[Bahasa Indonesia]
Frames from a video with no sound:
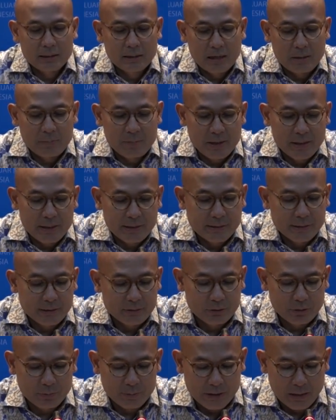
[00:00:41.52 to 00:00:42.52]
kami
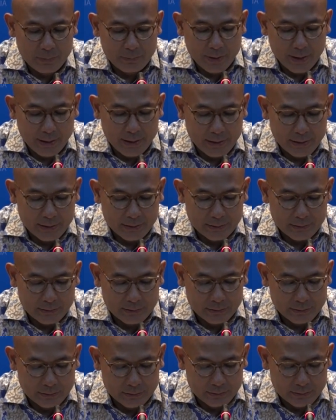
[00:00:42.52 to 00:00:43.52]
izin untuk menyampaikan
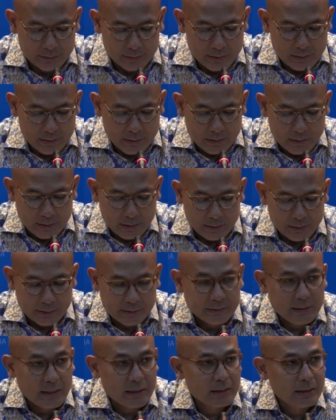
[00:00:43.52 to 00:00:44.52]

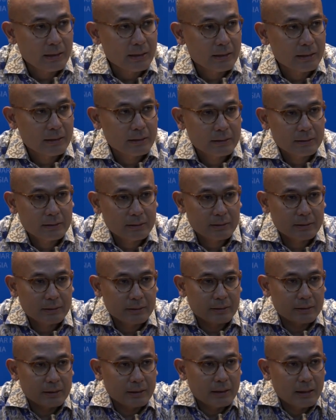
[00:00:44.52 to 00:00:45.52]
rencana
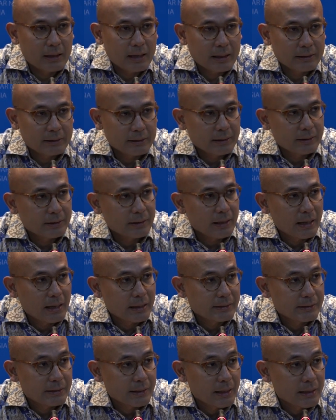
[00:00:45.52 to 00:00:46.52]
KTT
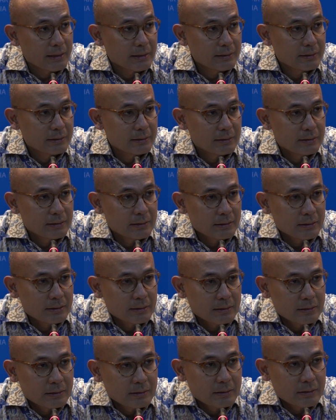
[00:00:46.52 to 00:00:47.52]
ASEAN.
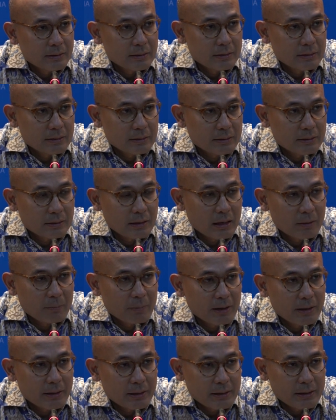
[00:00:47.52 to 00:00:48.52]

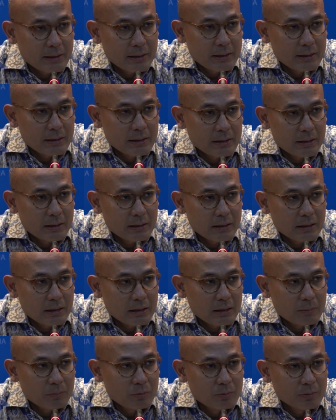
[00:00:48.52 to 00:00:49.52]
Dalam hal ini
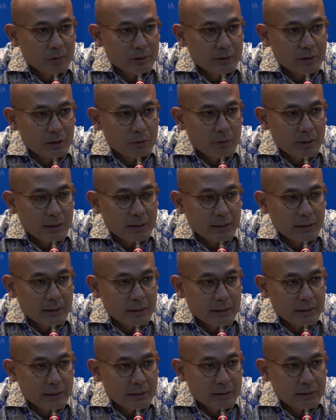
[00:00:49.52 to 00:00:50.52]
Ibu Menteri Luar
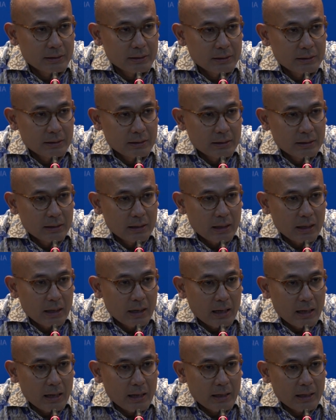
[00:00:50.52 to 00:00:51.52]
Negeri
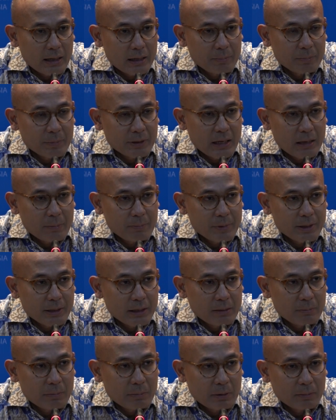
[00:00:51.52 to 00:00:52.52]
akan
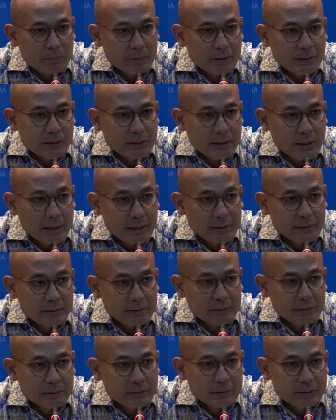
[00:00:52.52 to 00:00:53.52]
mendampingi Bapak Presiden
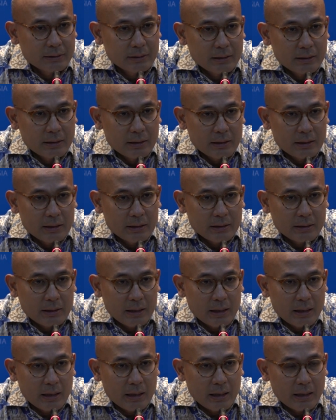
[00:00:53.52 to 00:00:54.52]

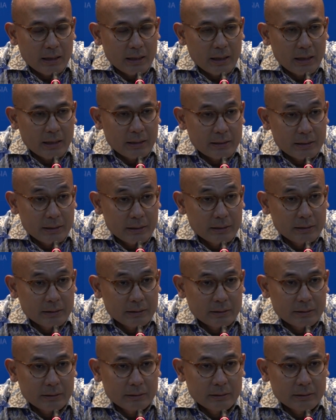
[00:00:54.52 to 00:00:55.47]
yang akan hadir